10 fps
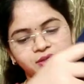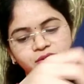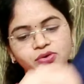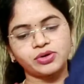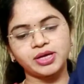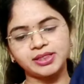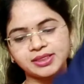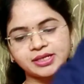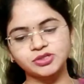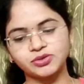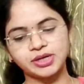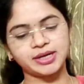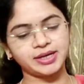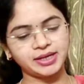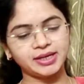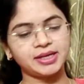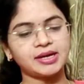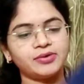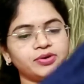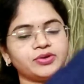సో కింద చూడండి ఇలా
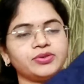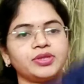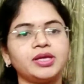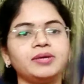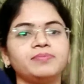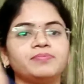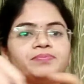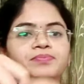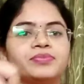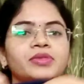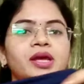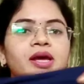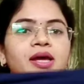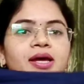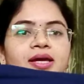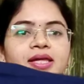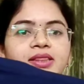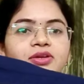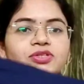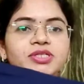ఉంటుంది
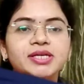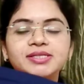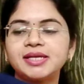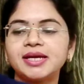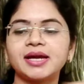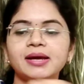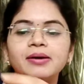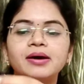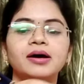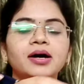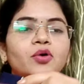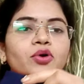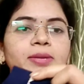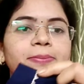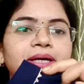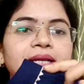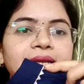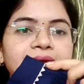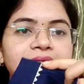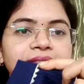కింద వచ్చేసి ఇక్కడ గోటపట్టి
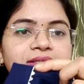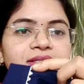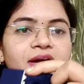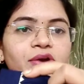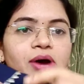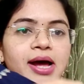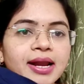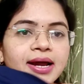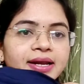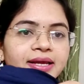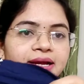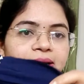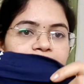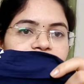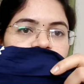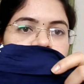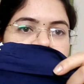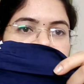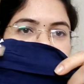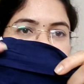లేస్ ఇచ్చారు అలానే ఇక్కడ మీరు
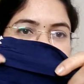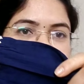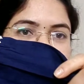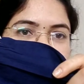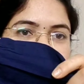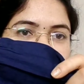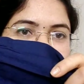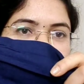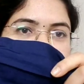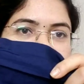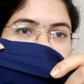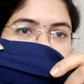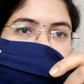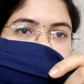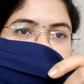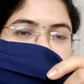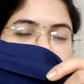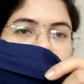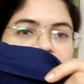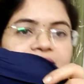చూడండి చిన్న చిన్నగా ఫ్రిల్స్ లాగా
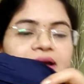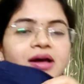కనిపిస్తుంది కదా